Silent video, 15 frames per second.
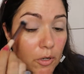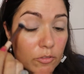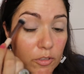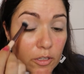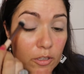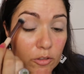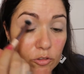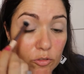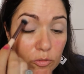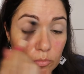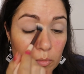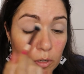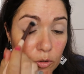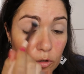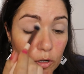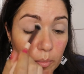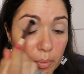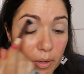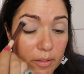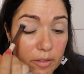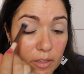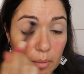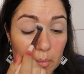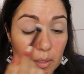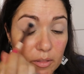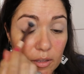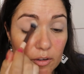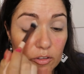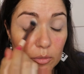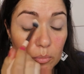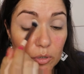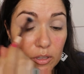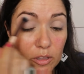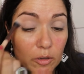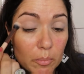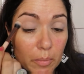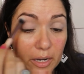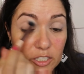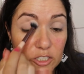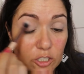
Entre uma cor praticamente esta é um bocadinho mais